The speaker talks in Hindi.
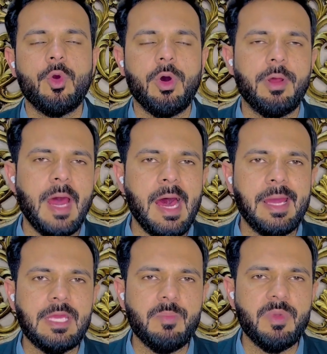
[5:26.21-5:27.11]
और
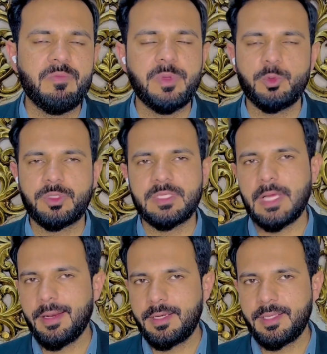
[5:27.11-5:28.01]
आईएमएफ भी उसके
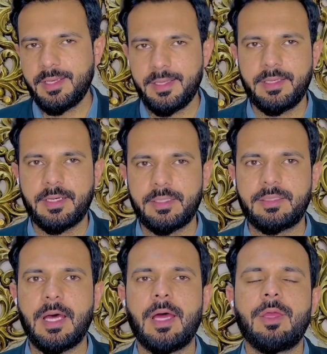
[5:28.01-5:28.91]
साथ डील नहीं
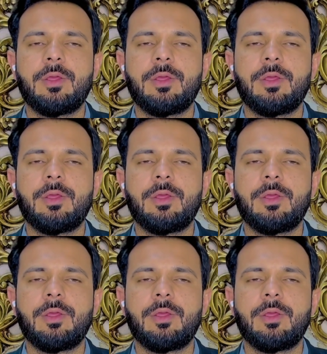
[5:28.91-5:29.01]
करता